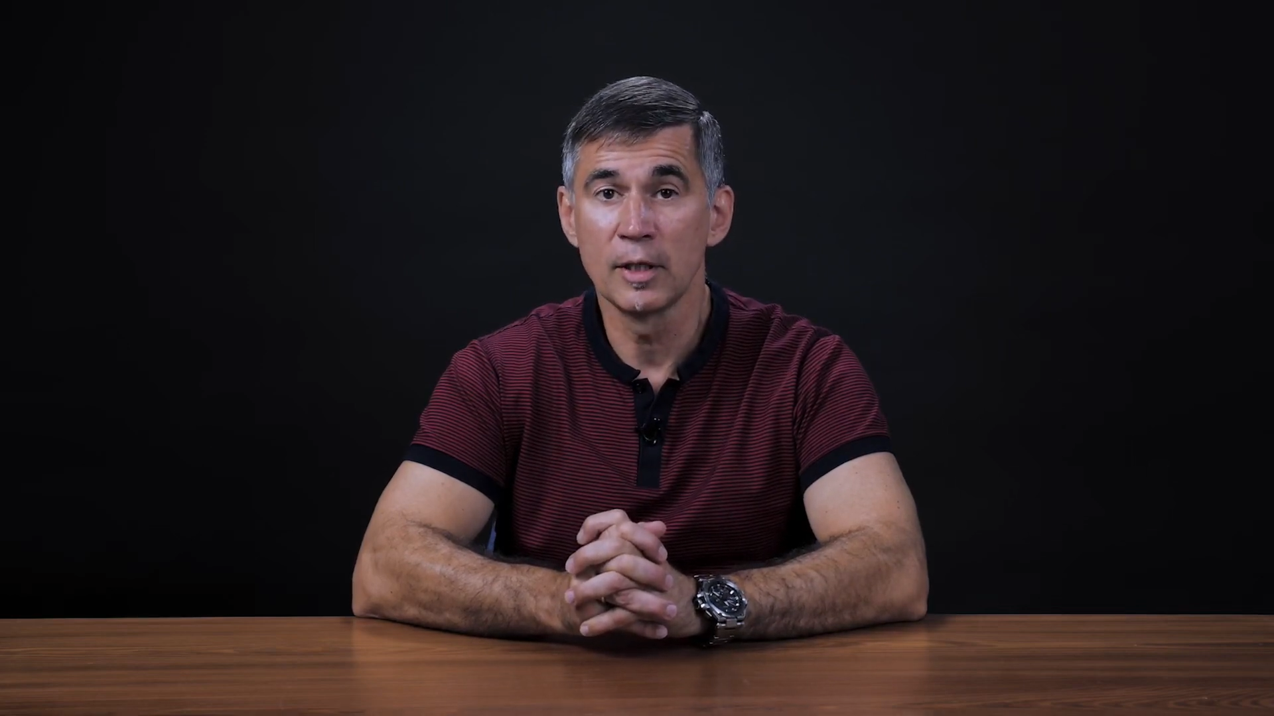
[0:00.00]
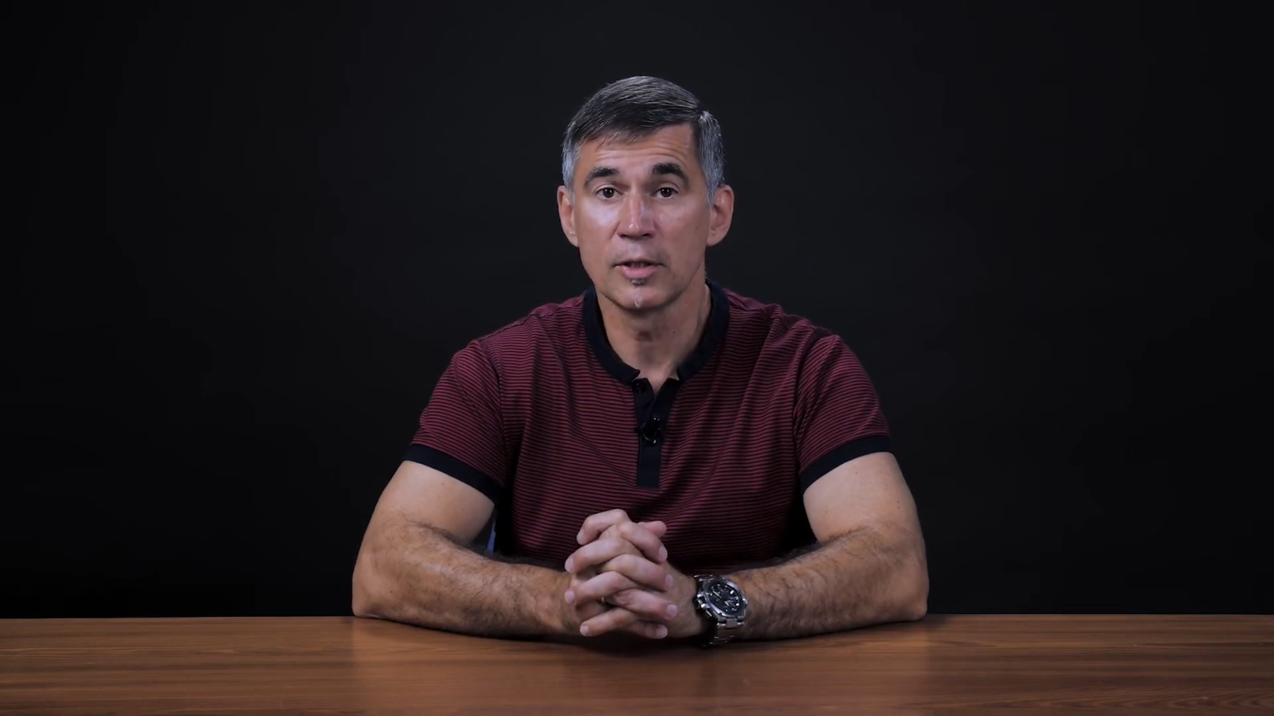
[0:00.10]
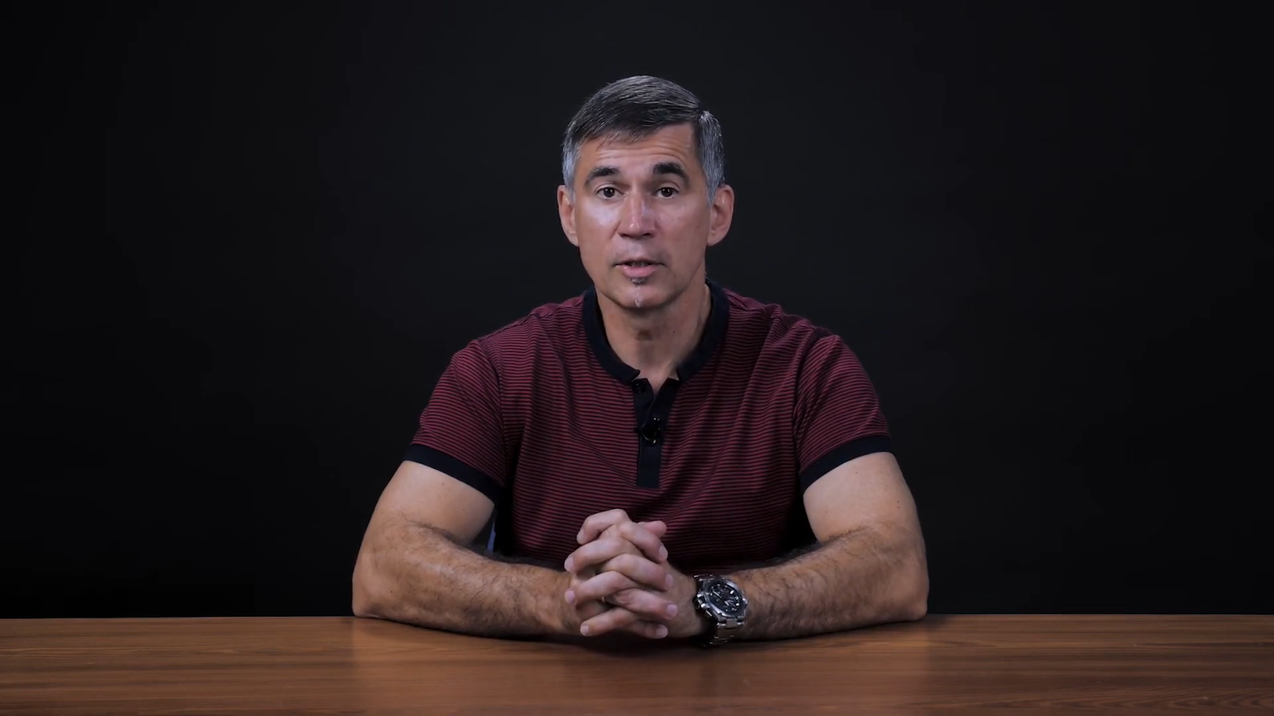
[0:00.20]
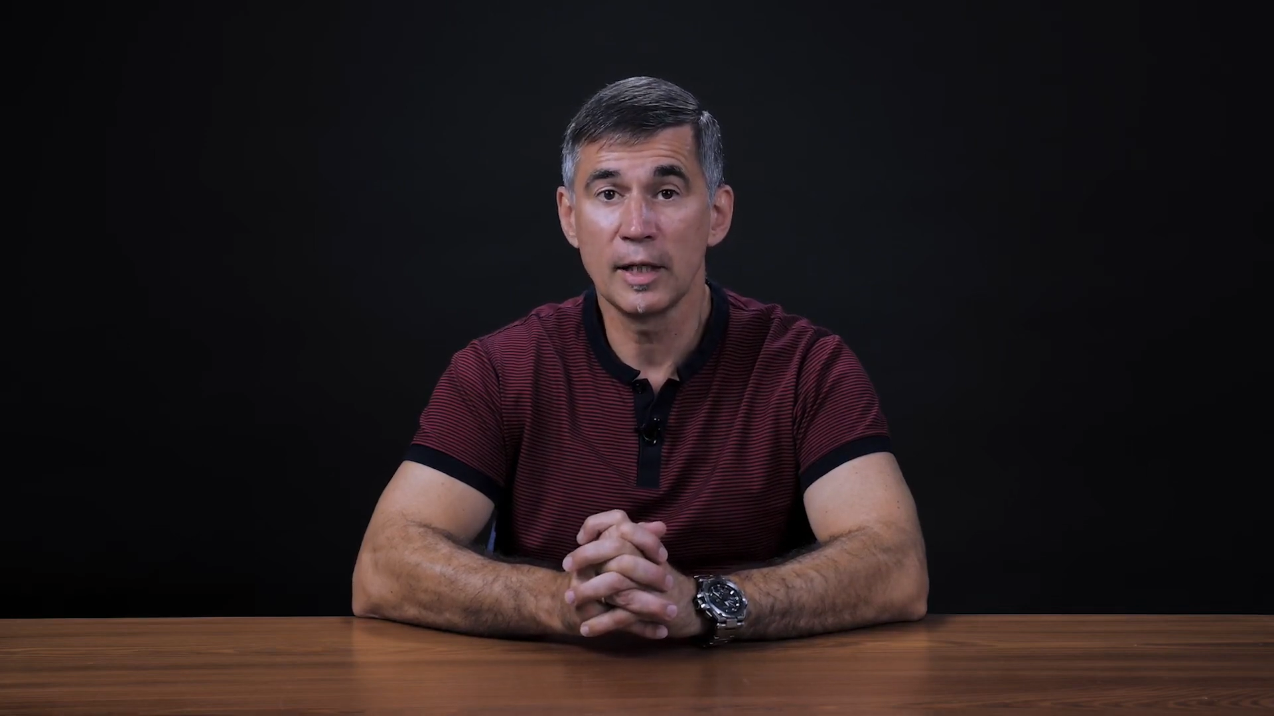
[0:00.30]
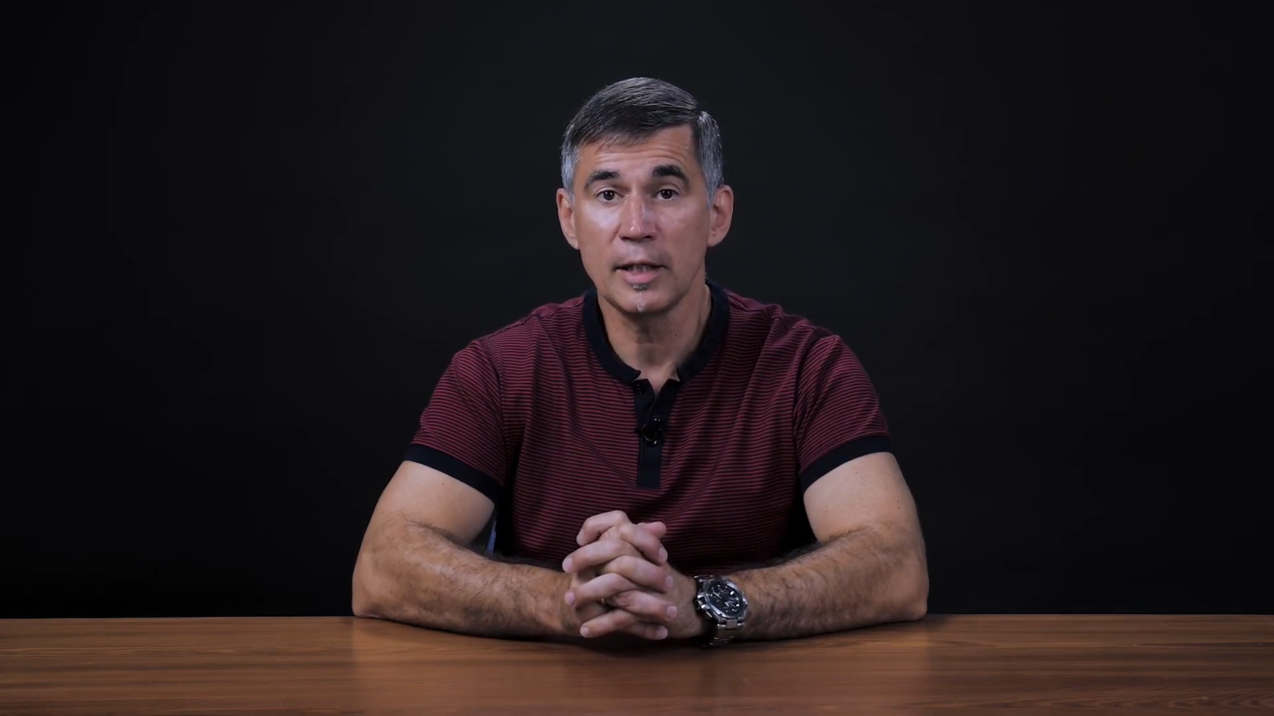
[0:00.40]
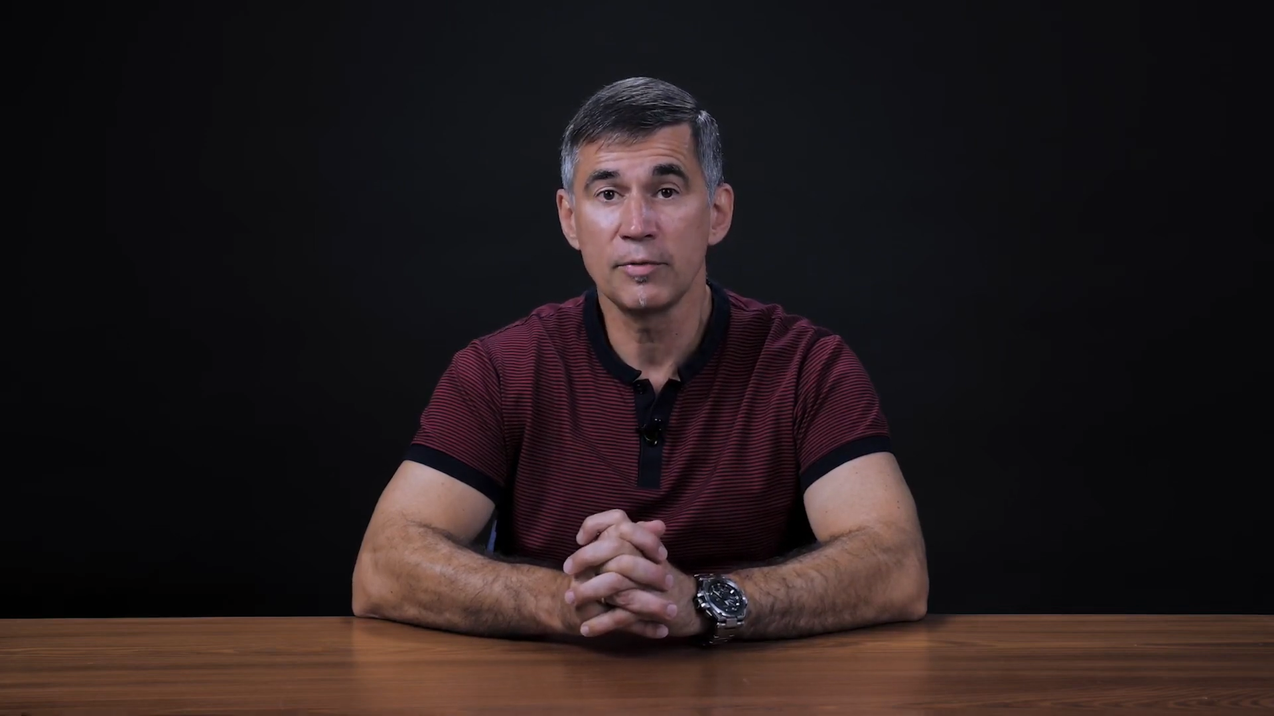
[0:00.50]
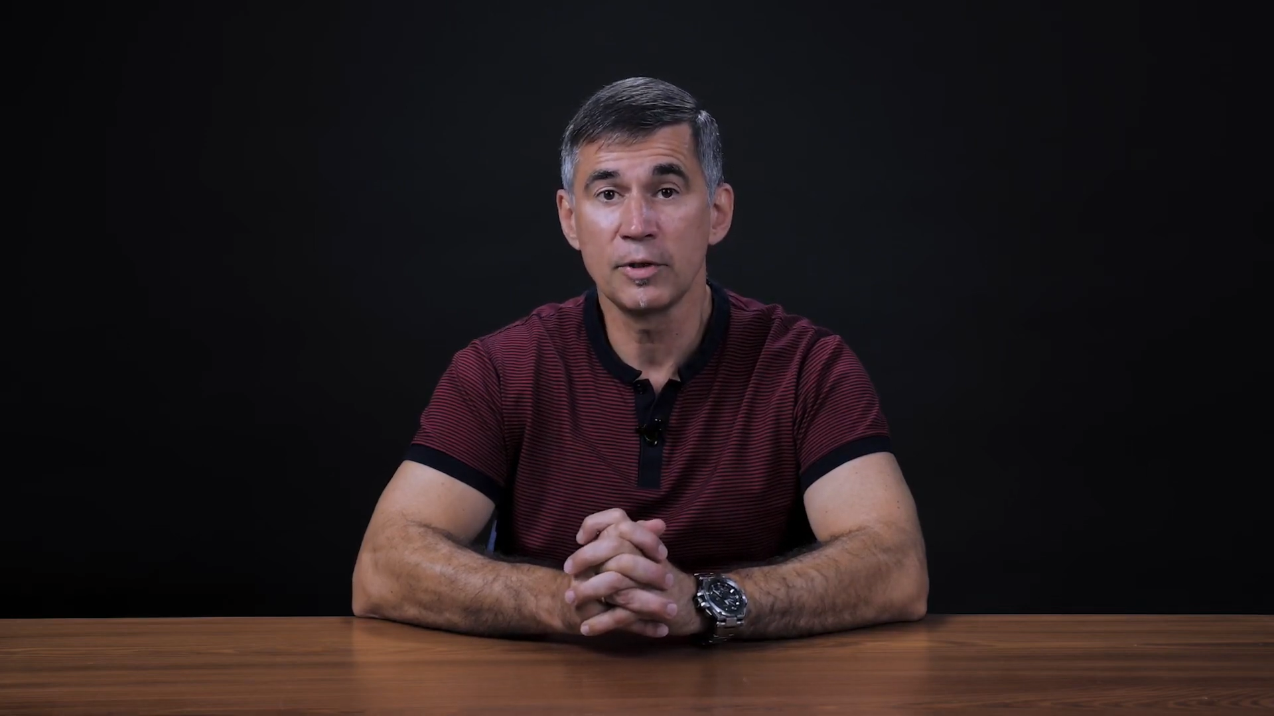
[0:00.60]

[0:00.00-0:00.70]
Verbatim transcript: сдать